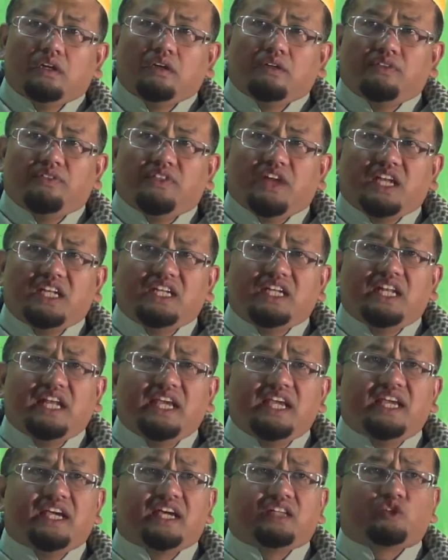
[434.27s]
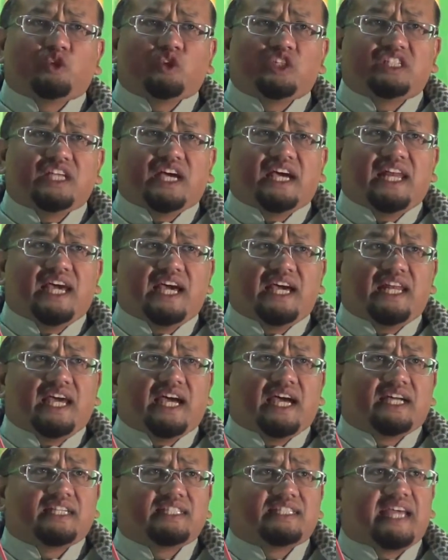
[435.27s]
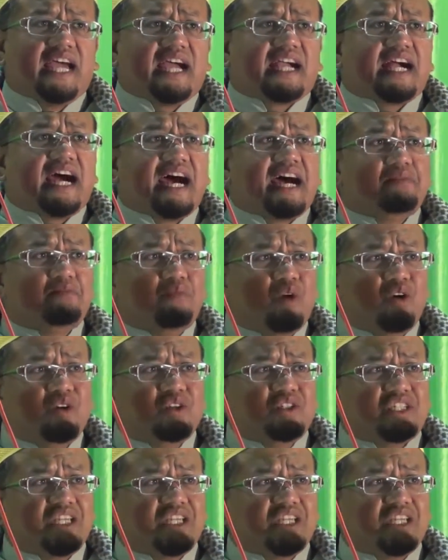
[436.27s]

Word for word: วันนี้ตุดดาล้วนะแต่การบ่ง